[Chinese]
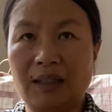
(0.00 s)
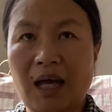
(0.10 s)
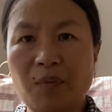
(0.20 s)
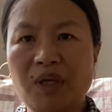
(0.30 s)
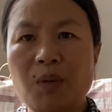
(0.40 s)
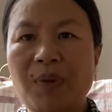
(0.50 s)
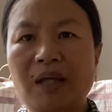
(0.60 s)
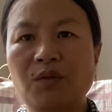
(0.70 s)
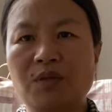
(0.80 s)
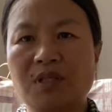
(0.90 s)
他们一
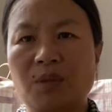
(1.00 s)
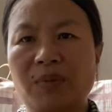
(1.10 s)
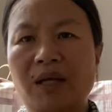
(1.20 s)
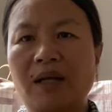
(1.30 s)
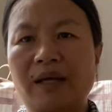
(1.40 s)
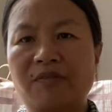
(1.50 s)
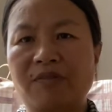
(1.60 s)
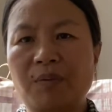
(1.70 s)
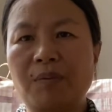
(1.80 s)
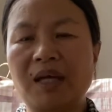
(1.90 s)
般都是怎么样来
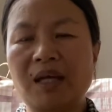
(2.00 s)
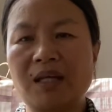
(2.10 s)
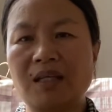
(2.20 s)
分配